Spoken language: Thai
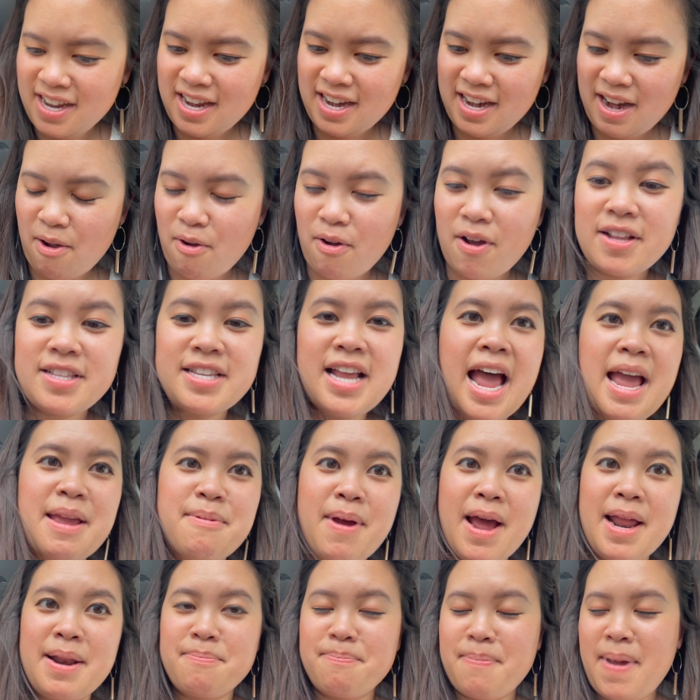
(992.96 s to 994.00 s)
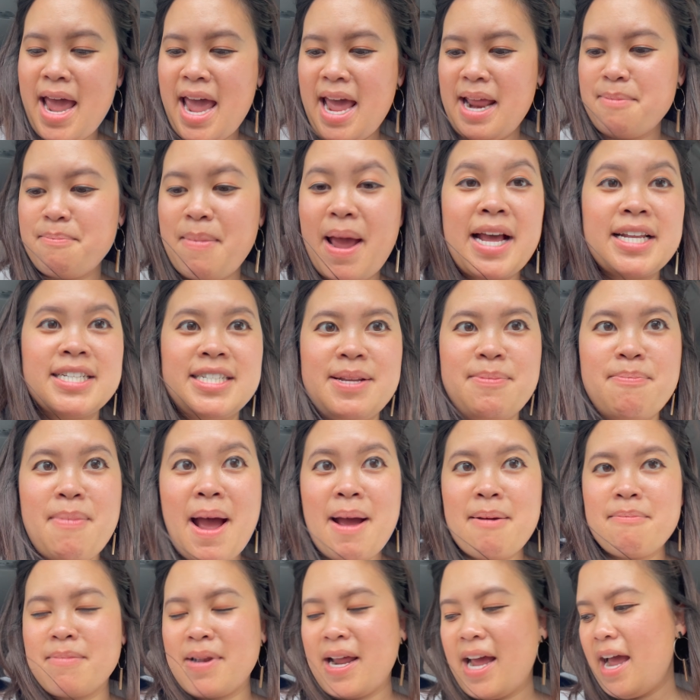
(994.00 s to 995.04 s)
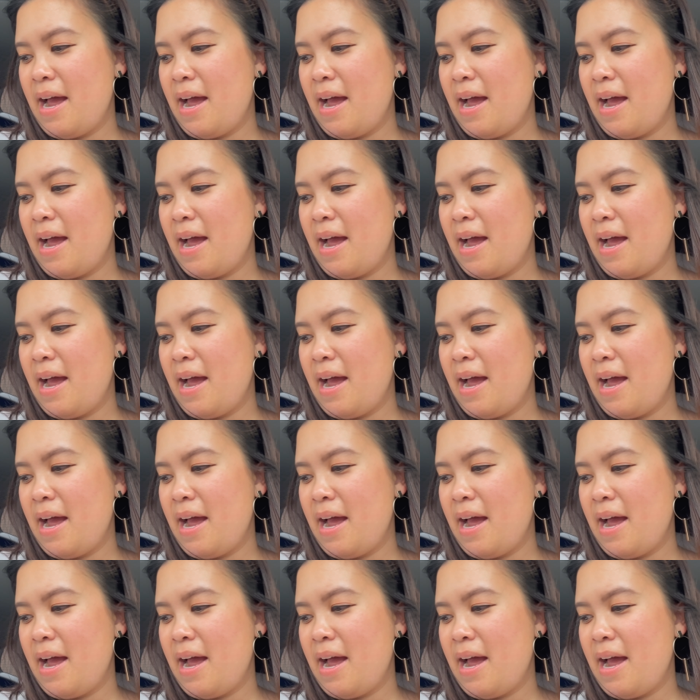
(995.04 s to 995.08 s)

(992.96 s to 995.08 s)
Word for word: เราก็จ่าย 1,800 แม็กซิมัมนะ